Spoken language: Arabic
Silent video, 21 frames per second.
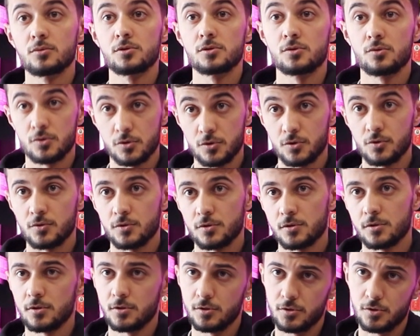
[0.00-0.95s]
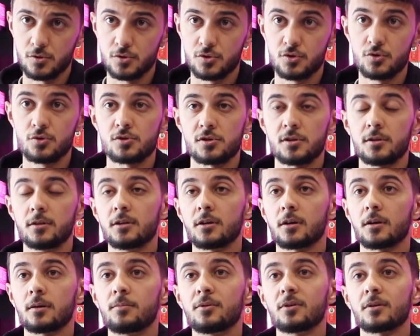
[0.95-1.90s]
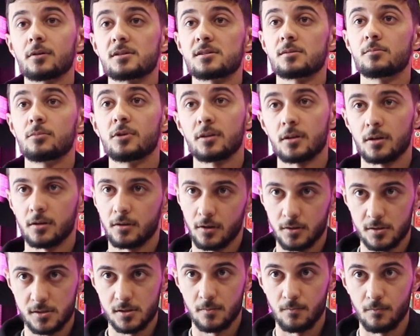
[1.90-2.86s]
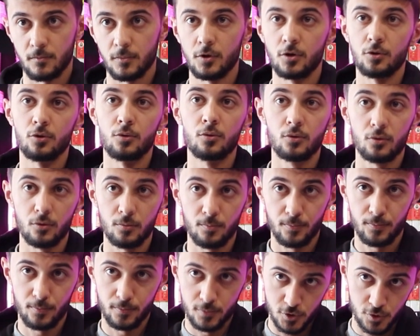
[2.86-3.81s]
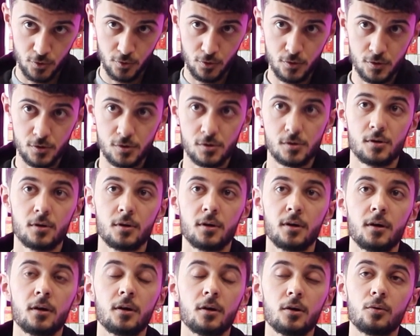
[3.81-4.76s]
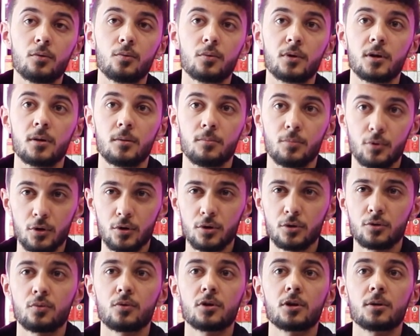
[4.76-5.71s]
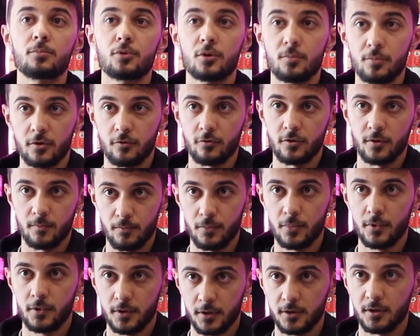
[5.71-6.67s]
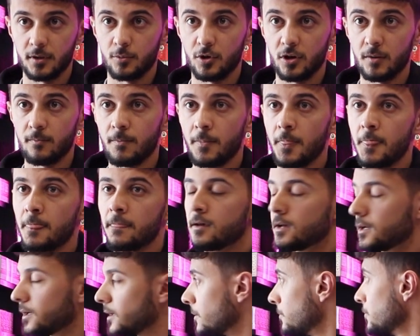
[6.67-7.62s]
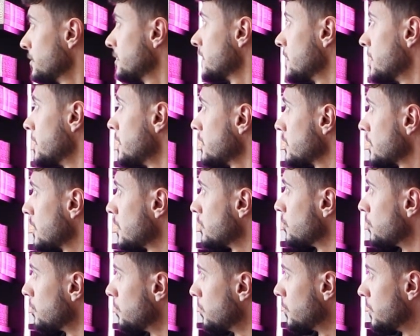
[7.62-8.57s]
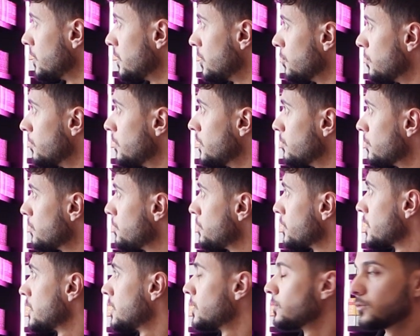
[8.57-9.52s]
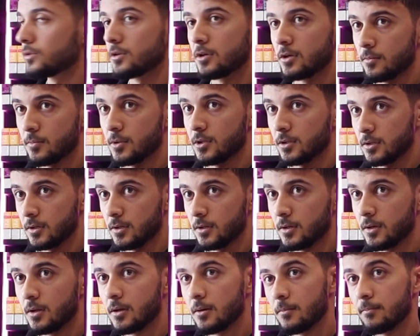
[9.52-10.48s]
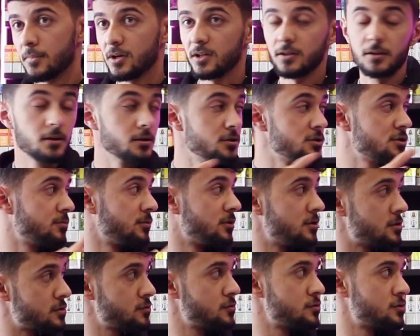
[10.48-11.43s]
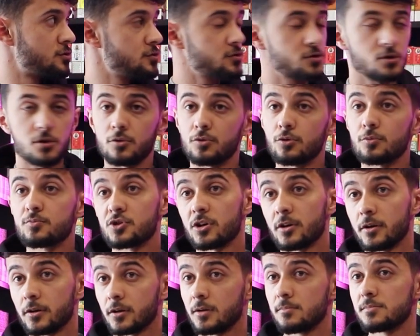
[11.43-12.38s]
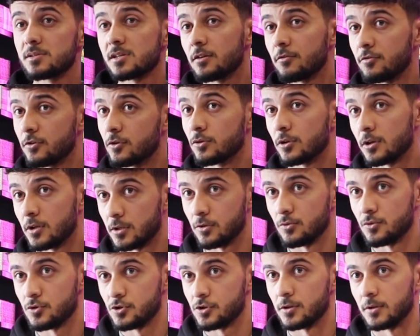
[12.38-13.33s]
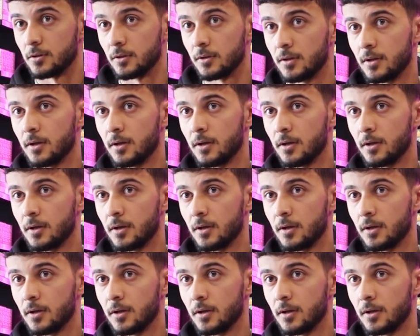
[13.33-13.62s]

والزوز جوس، الزوز جوس عندك بنقسم لثلاث اقسام اللي هو الزوس والبولت والبروبر فيب تمام؟ كبدايات كانوا هم اللي هم البوب كلاود والاليمنتال بعدين جبنا الزوز جوس اللي هو بشهر 5 2023